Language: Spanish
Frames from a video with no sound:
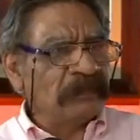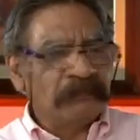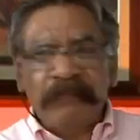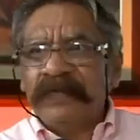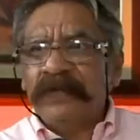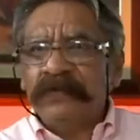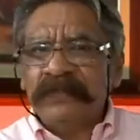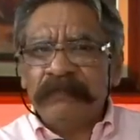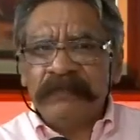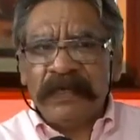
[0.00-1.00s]
México
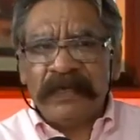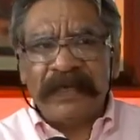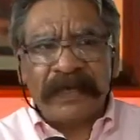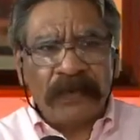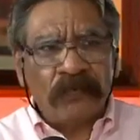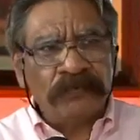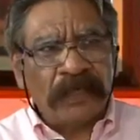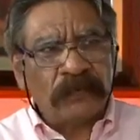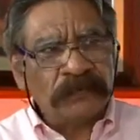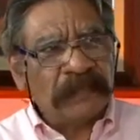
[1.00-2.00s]
también creó
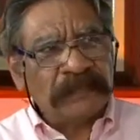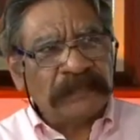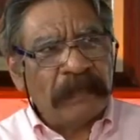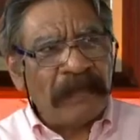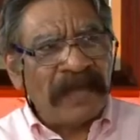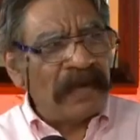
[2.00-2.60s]
una cosa que se llama